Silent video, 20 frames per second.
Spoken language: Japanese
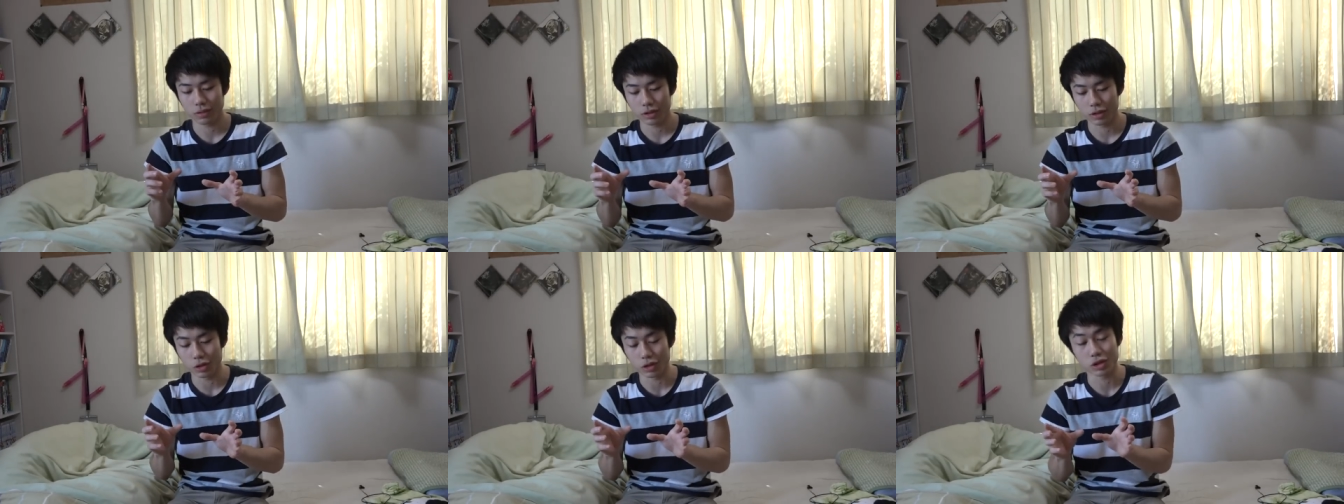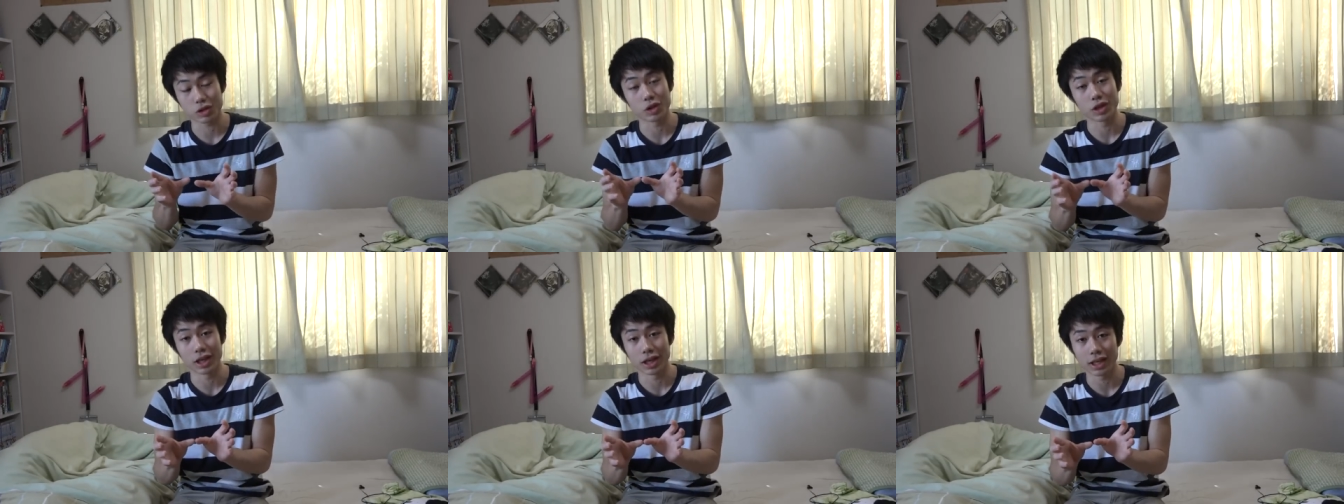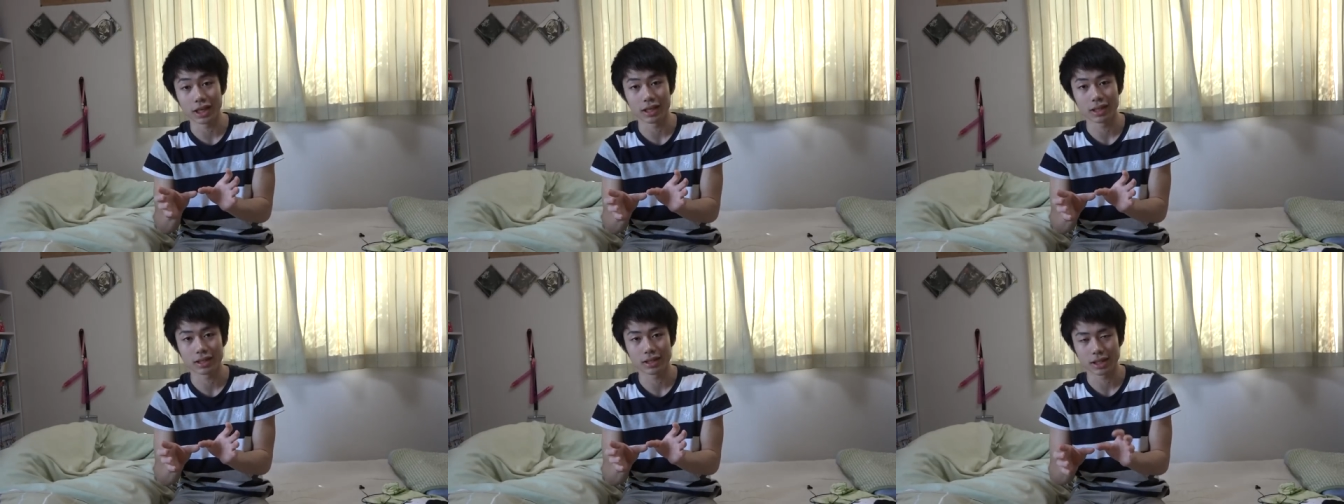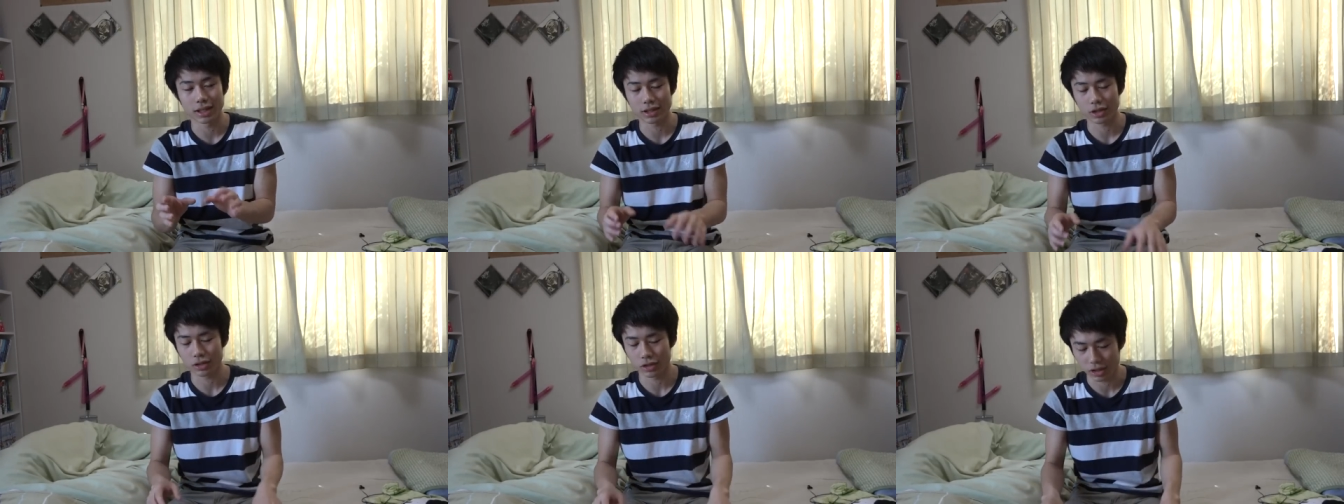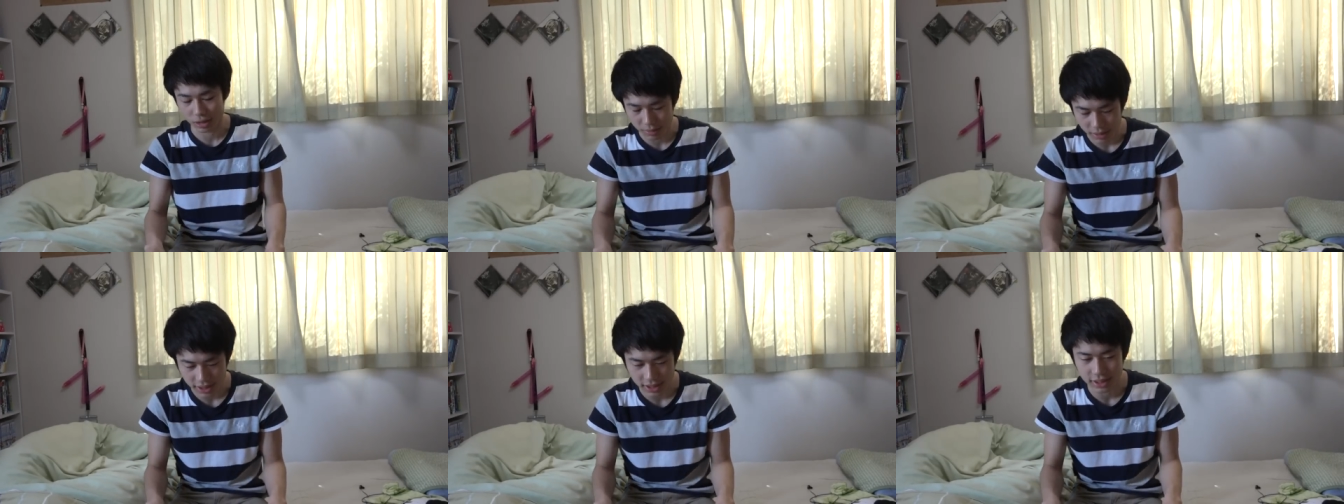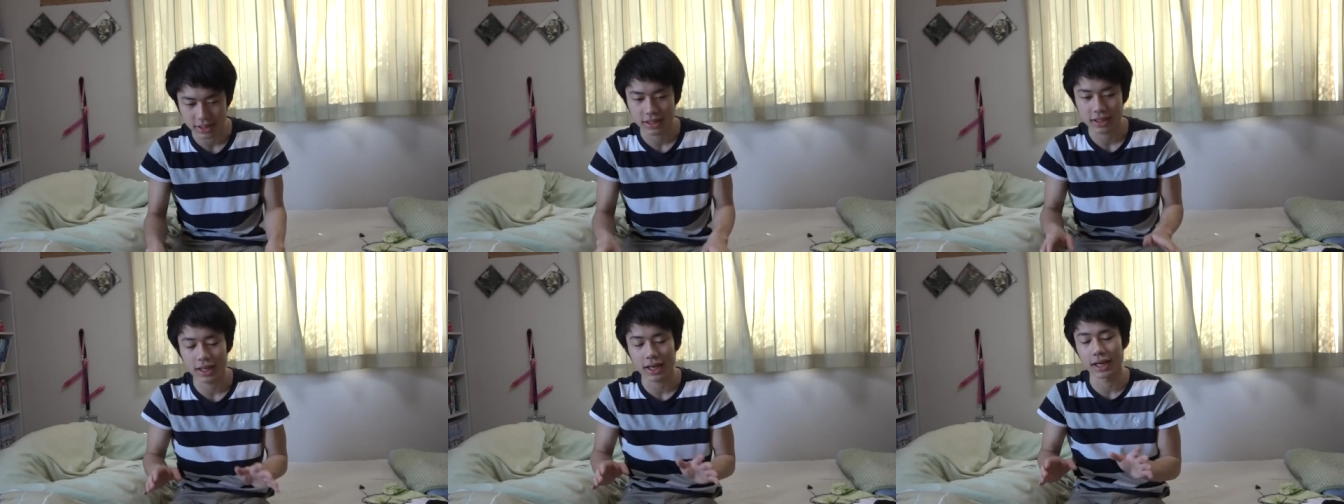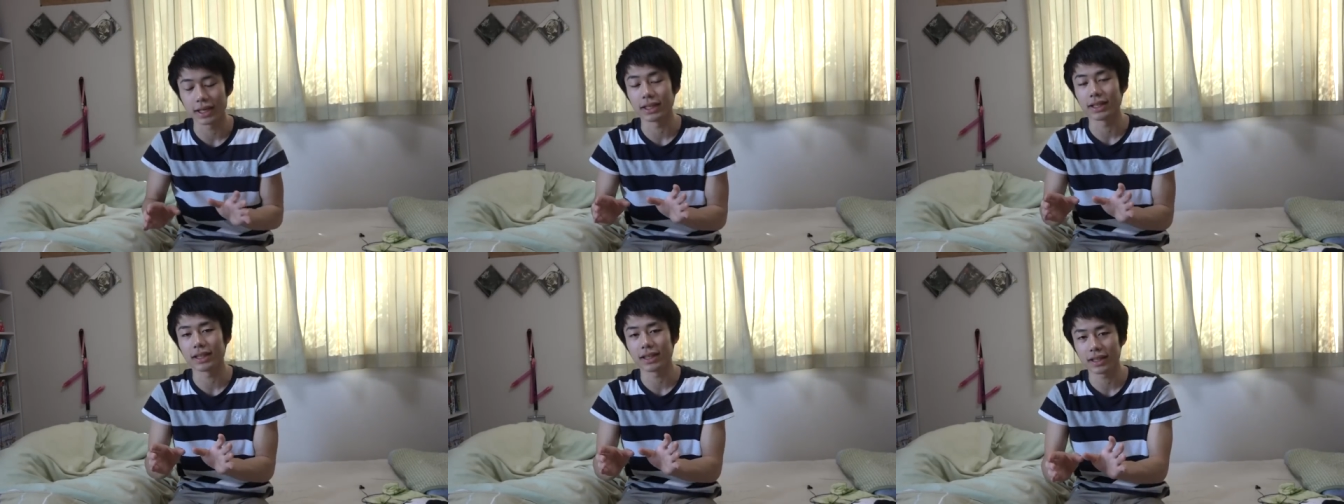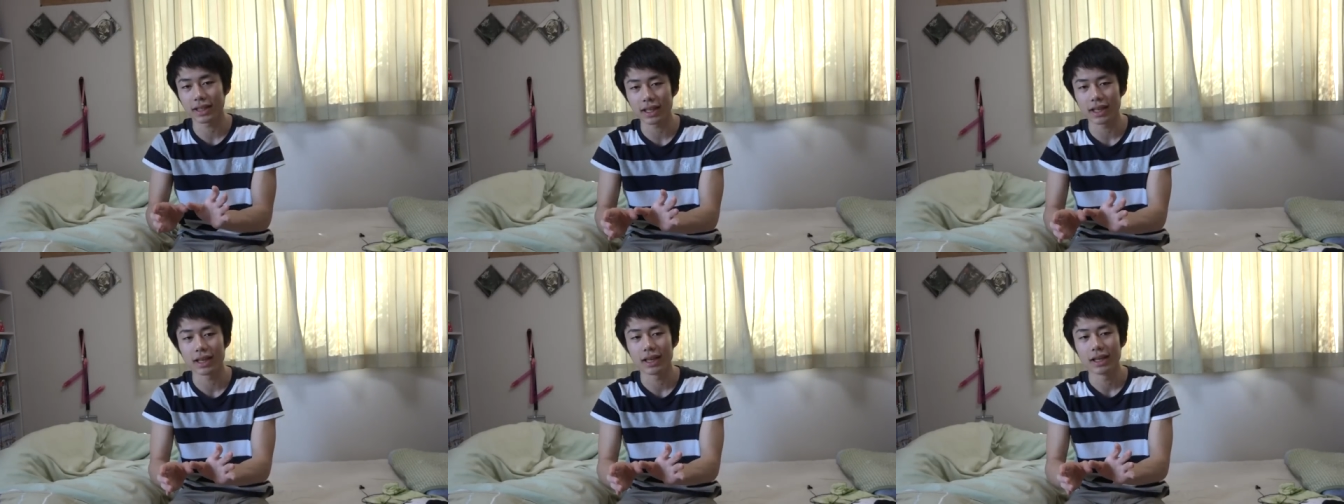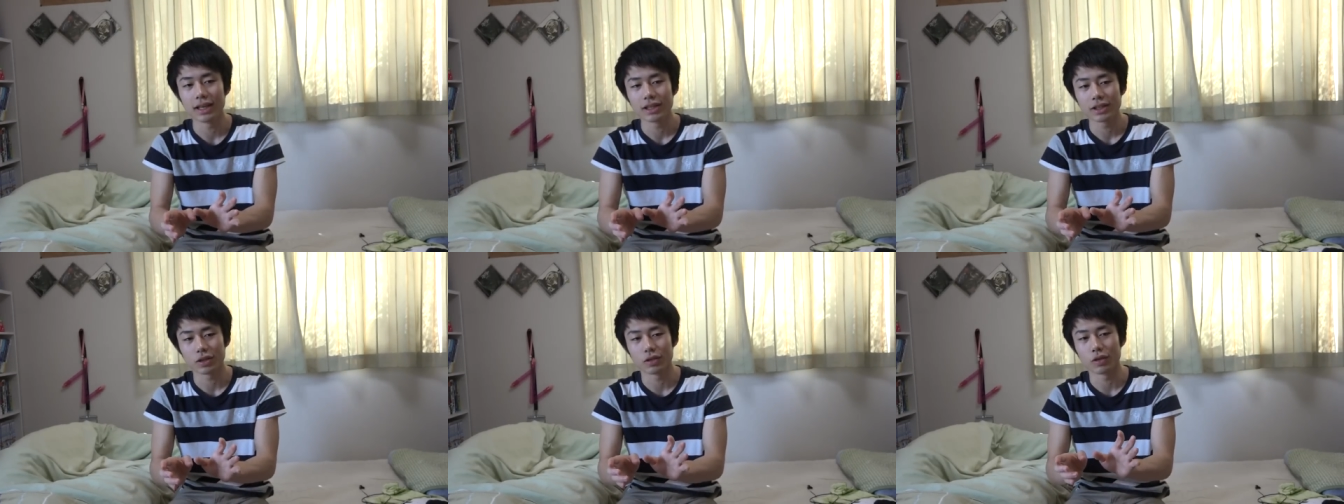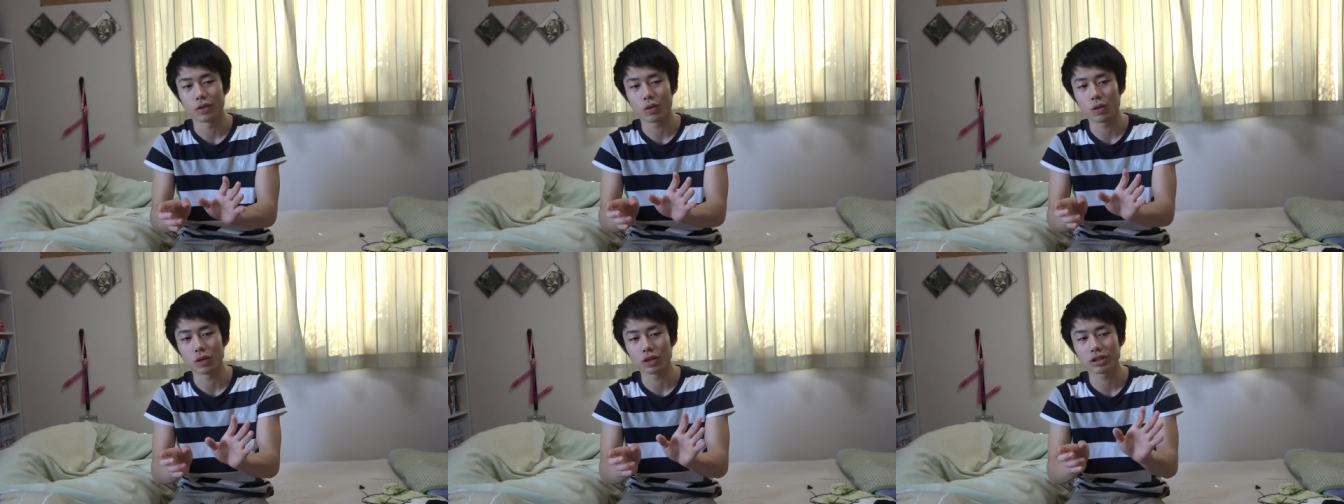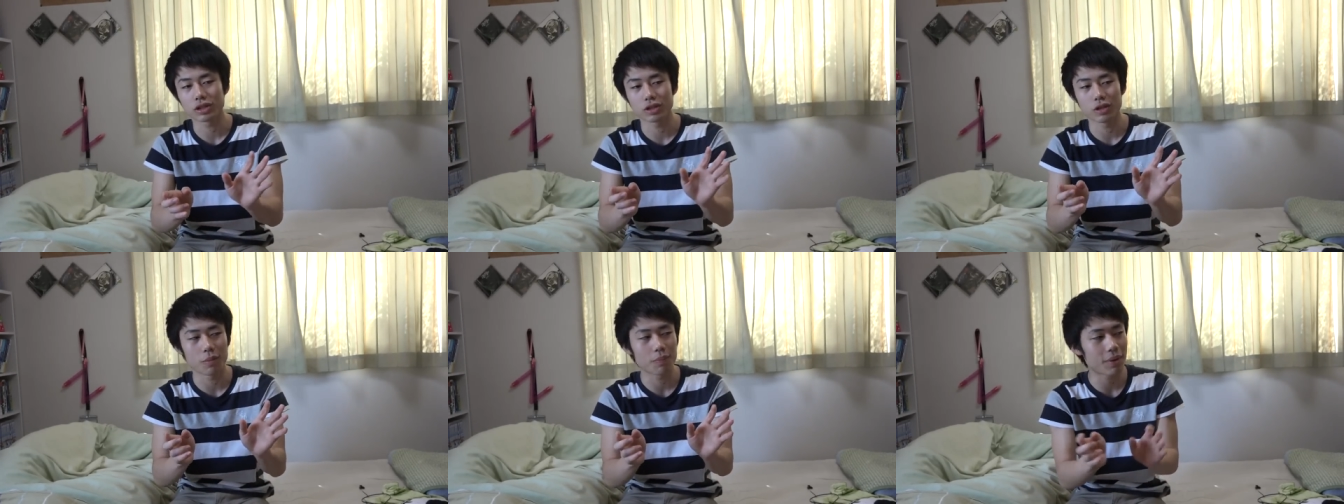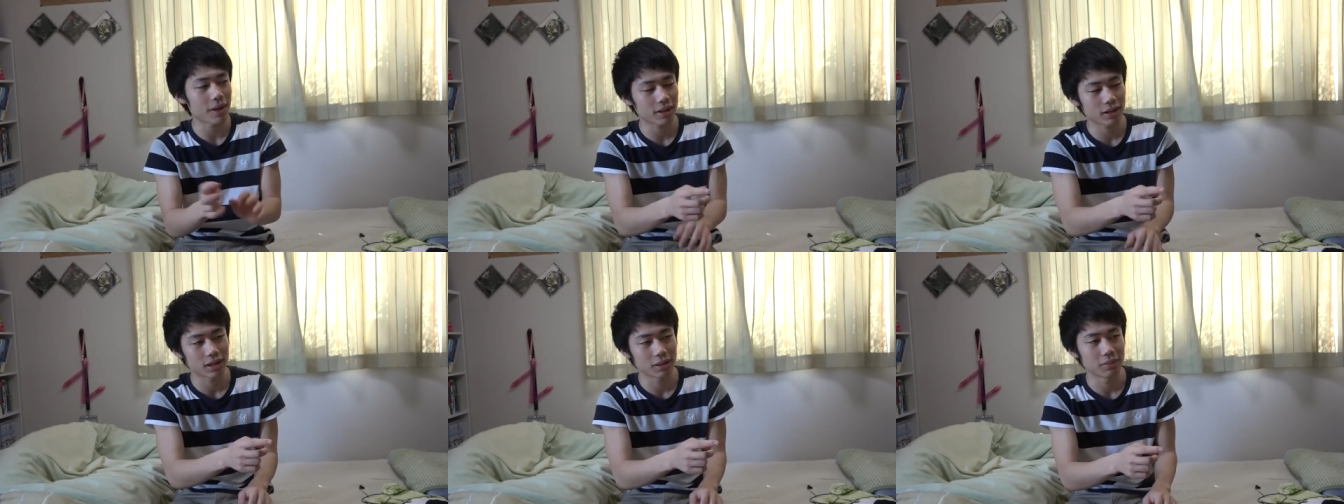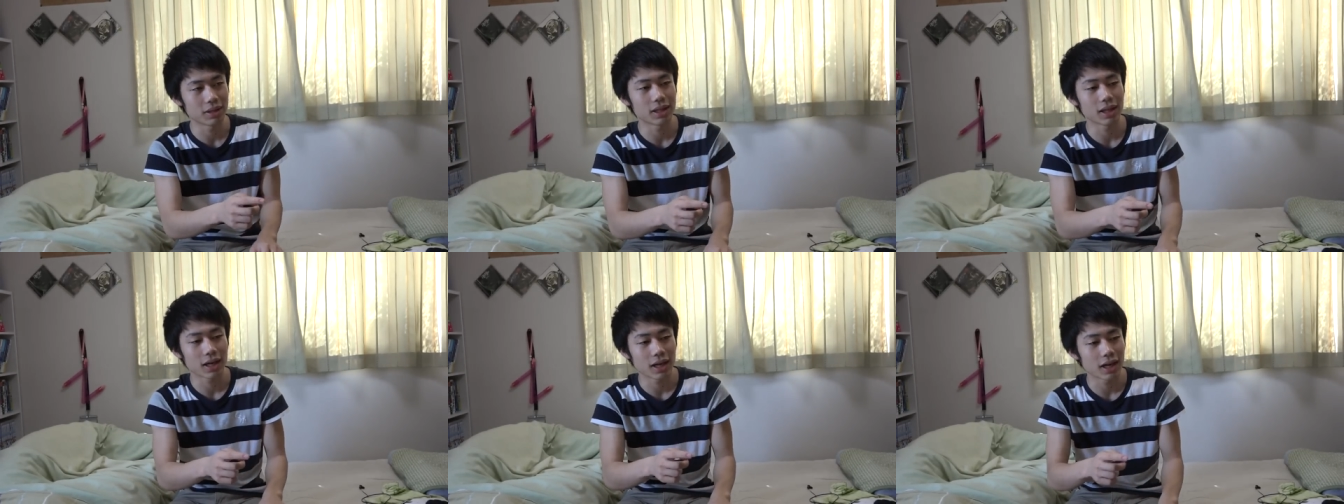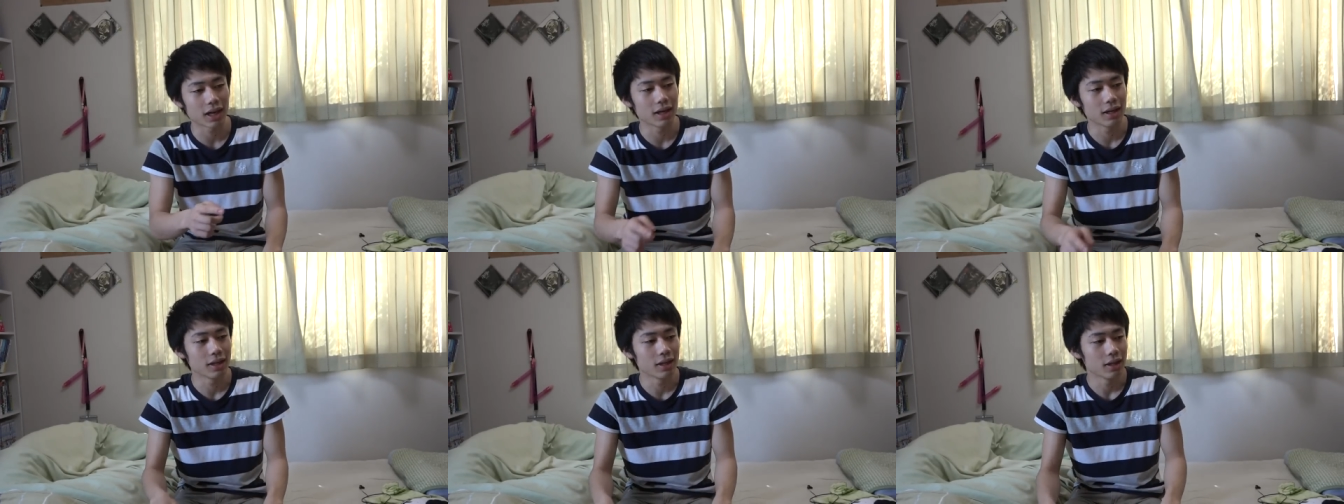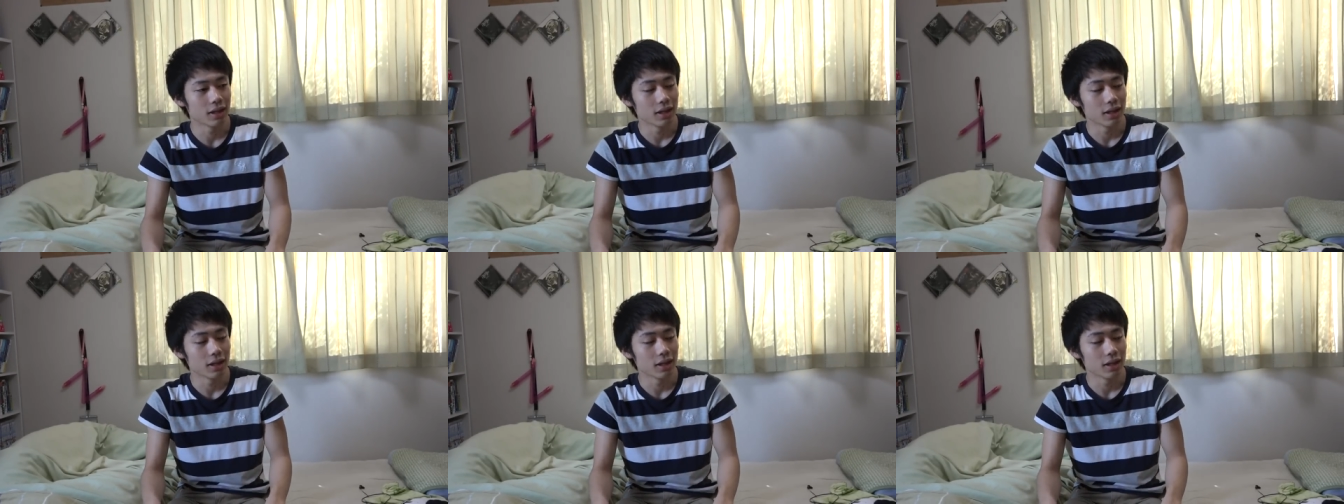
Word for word: 女子トイレに「じゃあすいません」って入って、その個室をパッて見たら